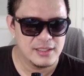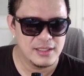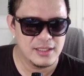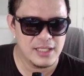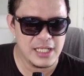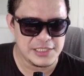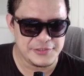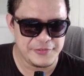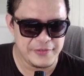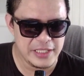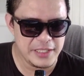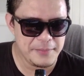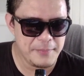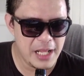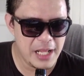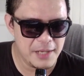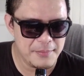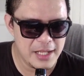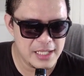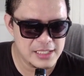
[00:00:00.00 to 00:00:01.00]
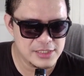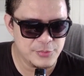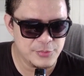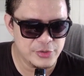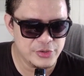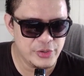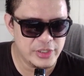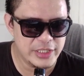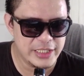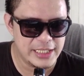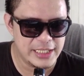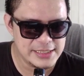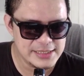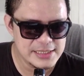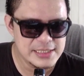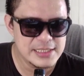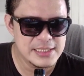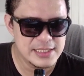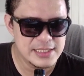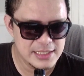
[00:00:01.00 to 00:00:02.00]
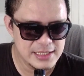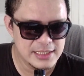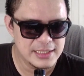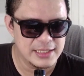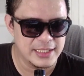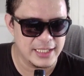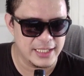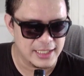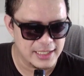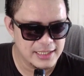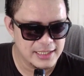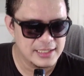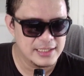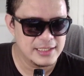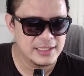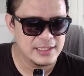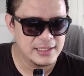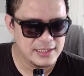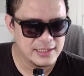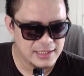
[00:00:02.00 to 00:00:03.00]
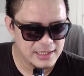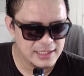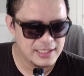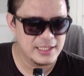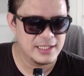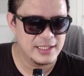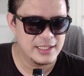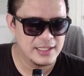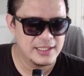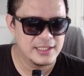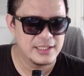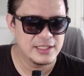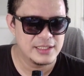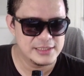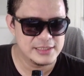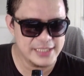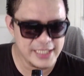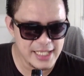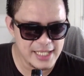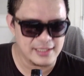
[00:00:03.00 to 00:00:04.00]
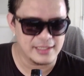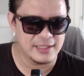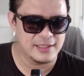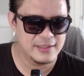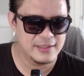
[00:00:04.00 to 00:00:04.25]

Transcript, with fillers: Nice, feelnya mahal-mahal semua juga deh guys. Nih, sikat.